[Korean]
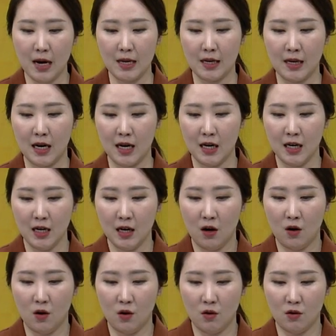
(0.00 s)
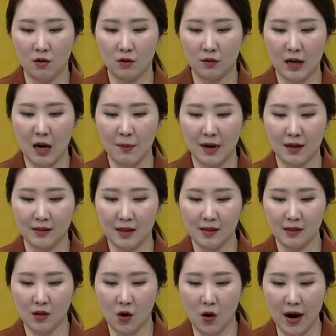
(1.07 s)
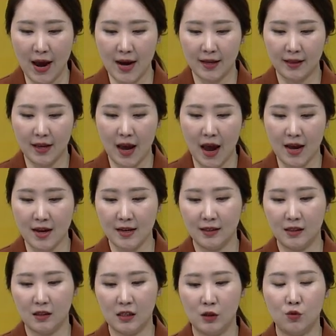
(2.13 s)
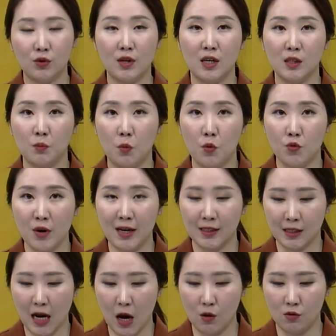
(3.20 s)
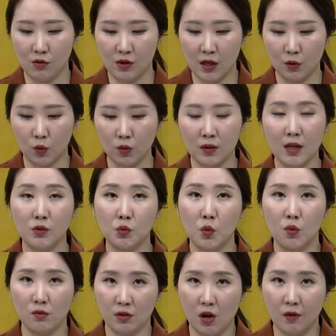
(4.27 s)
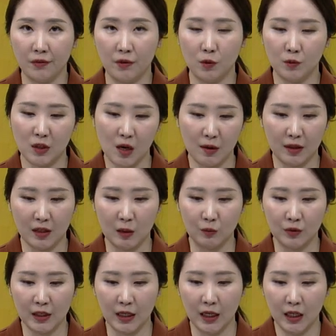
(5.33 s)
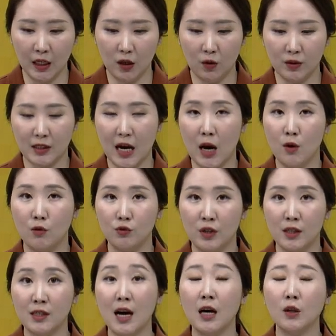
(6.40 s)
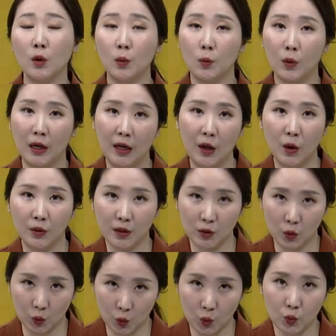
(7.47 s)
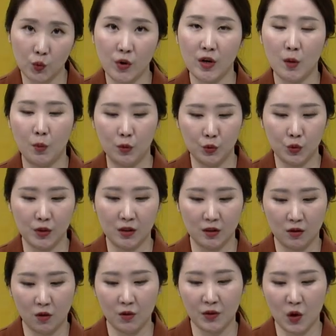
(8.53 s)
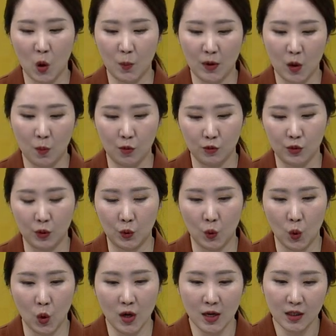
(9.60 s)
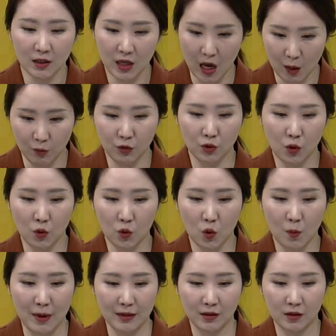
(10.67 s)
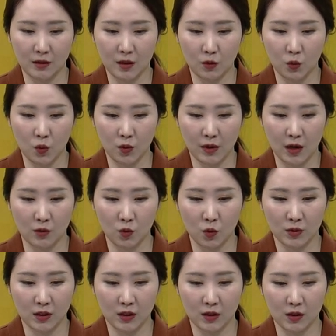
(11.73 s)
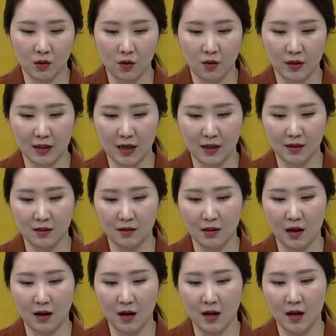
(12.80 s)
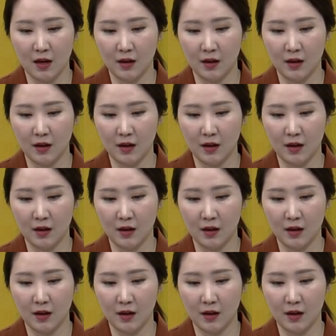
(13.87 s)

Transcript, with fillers: 아니라 어, 카메라 센서, ADAS 기술까지 보유한 자율주행 토탈 솔루션 업체이기 때문에 이런 자율주행 산업 관련해서도 수혜를 볼 수 있는 그런 기업이라고 볼 수 있고 아. 재무적으로 봤을 때도 계속 실적 상승세가